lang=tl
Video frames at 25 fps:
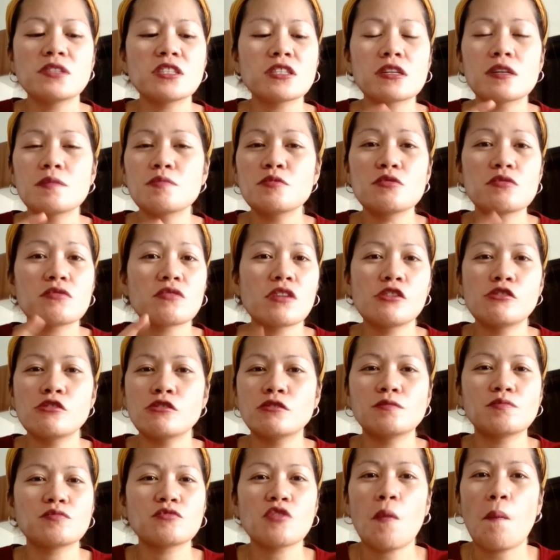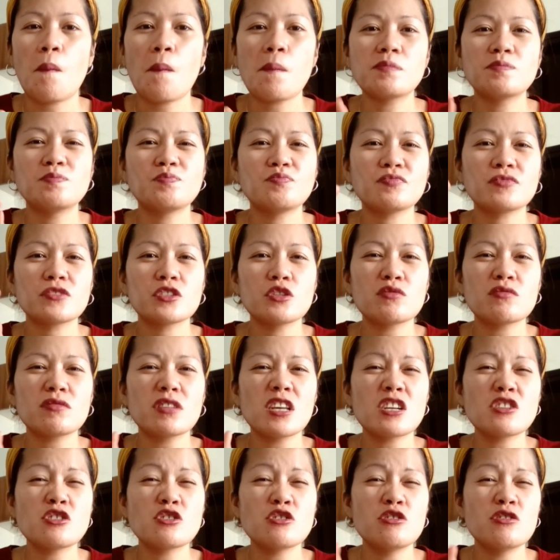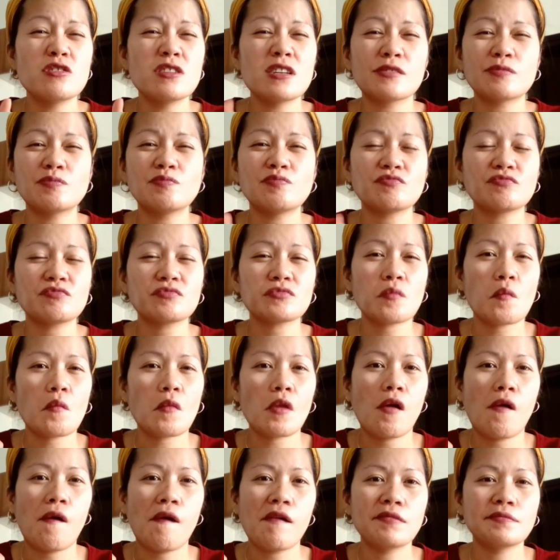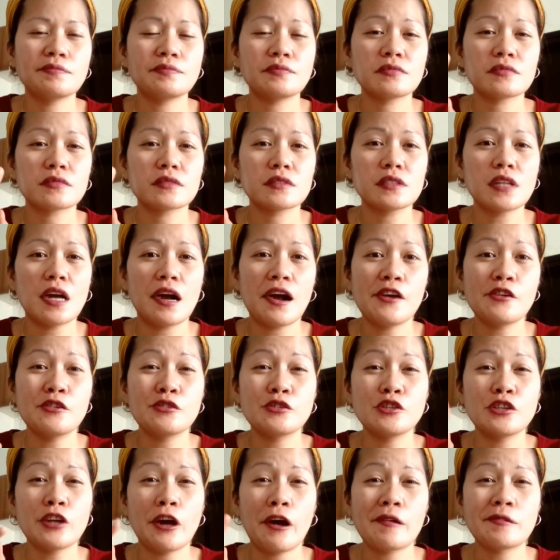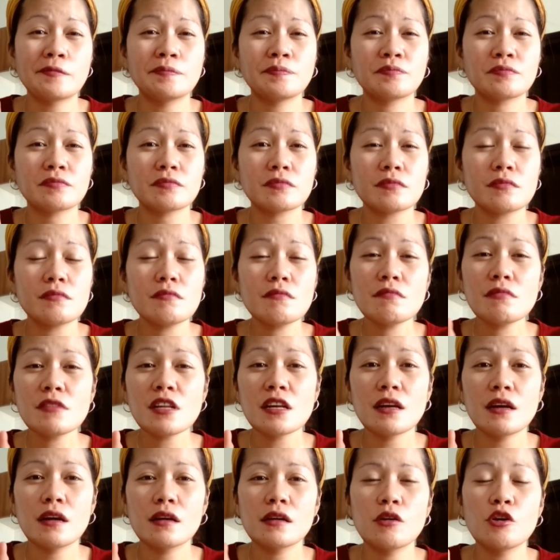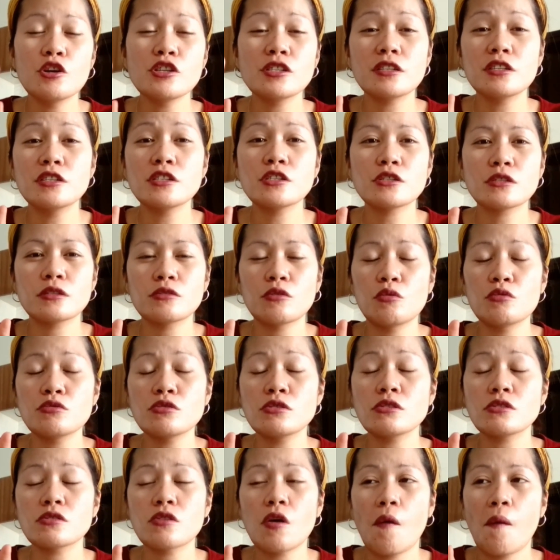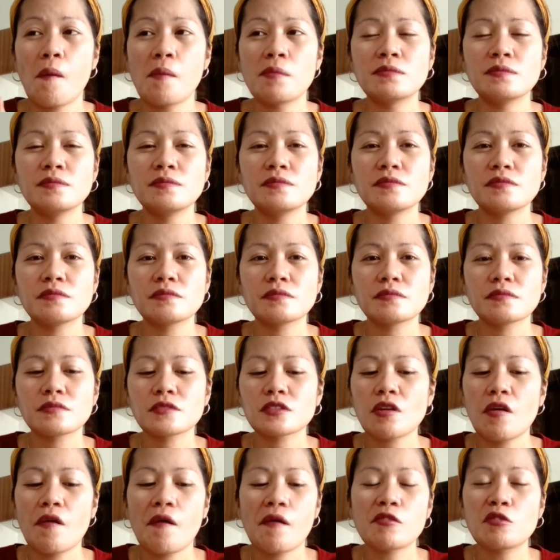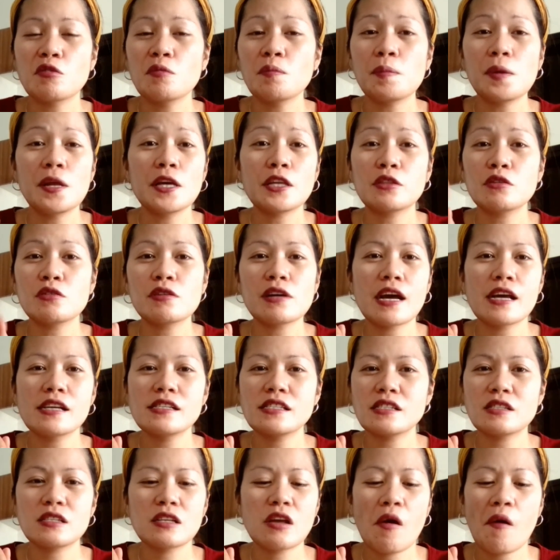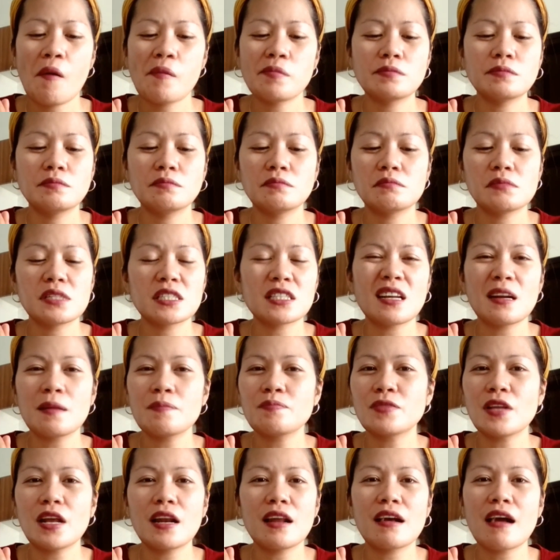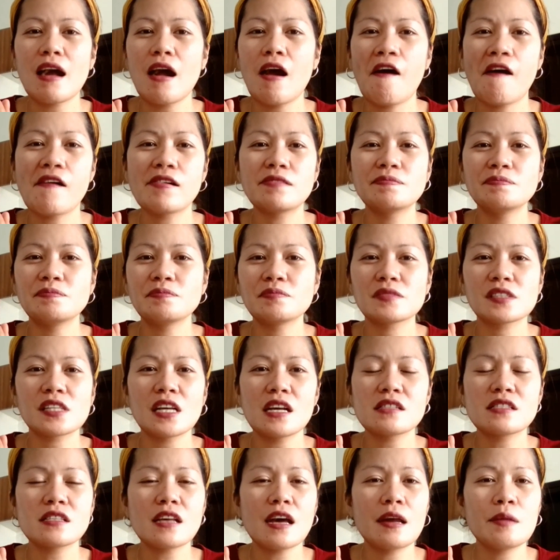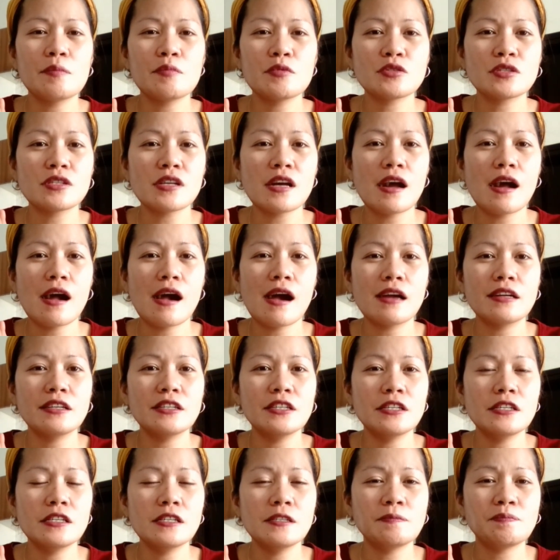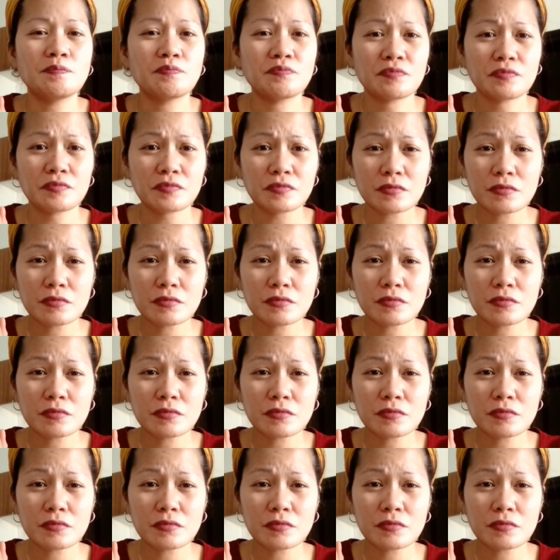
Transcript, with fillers: Masarap yung ano, yung texture ng ng ano, ng oyster toast. Kompleto guys. Masarap talaga. Kahit saan mo siya i